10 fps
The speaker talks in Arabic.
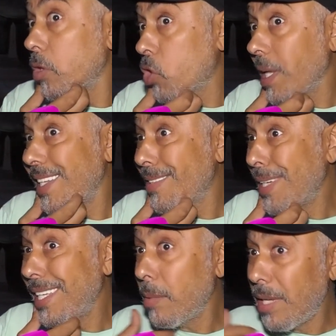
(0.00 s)
اشتغلت
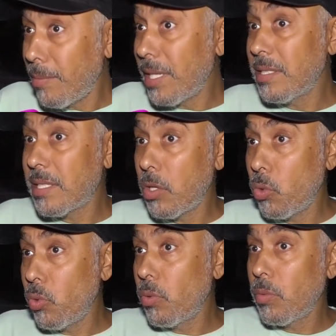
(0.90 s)
معي كمان ما ننسى
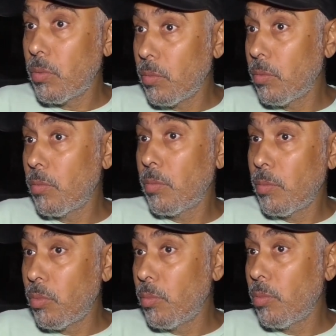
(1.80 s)
انه
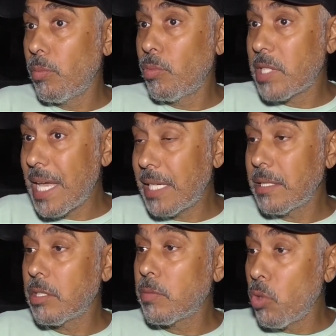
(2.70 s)

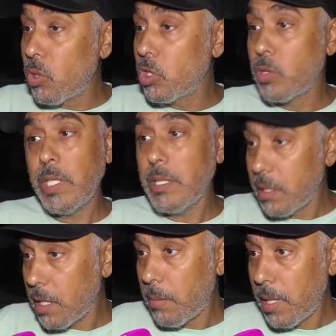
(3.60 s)
مساعده مخرج
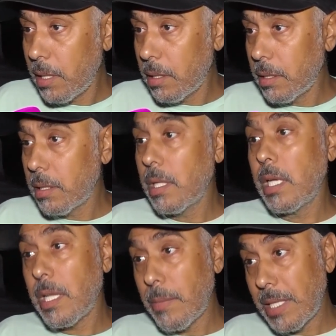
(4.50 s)
بعده اعمال
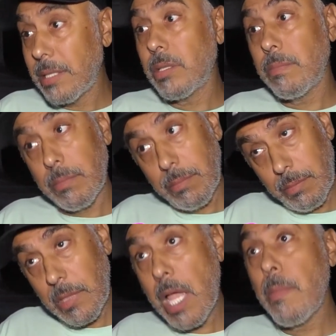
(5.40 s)
هي كمان
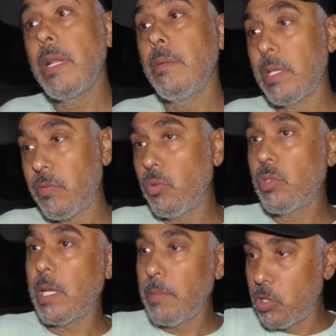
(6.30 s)
قبل ما تفوت
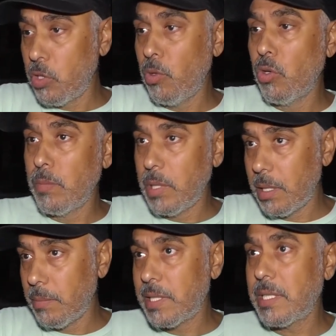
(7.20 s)
تعمل الدبلوم
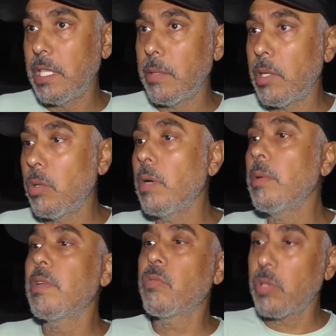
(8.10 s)
بالسينما
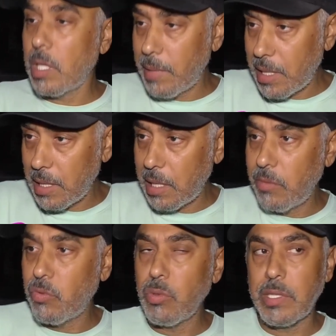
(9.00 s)
وقبل ما تفوت على المعهد العالي
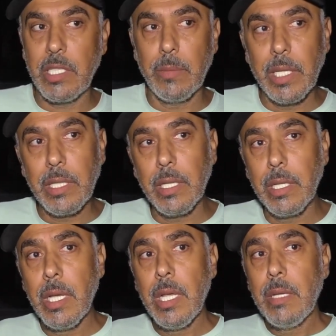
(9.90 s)
للفنون السينمائيه
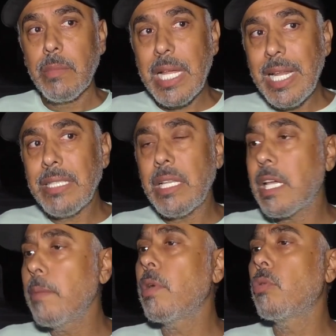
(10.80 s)
بالتالي عندها
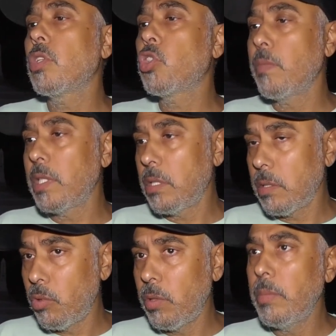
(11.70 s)
خبره وتجربه
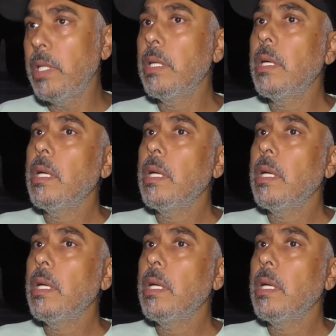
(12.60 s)
كتير مهمه